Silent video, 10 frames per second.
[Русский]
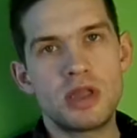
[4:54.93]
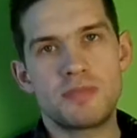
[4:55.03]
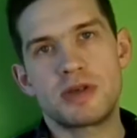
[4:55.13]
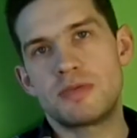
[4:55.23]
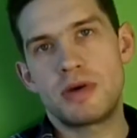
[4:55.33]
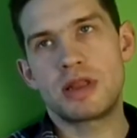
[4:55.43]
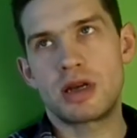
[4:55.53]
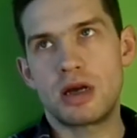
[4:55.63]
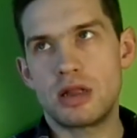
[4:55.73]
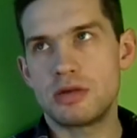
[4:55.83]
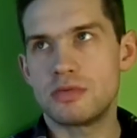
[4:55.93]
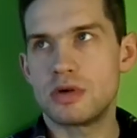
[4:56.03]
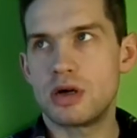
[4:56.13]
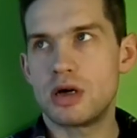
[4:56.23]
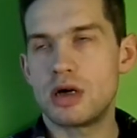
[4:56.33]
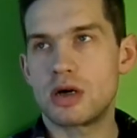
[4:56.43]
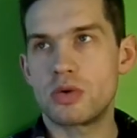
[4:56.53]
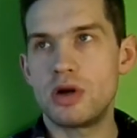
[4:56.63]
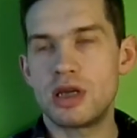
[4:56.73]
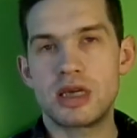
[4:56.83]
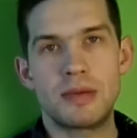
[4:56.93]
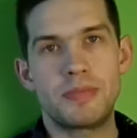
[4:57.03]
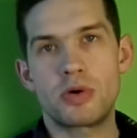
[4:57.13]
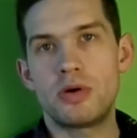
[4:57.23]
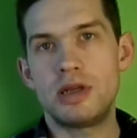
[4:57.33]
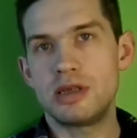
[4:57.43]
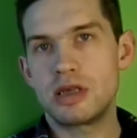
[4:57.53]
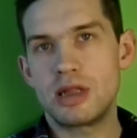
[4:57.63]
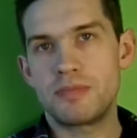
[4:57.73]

посмотрел э, ролики про Linkin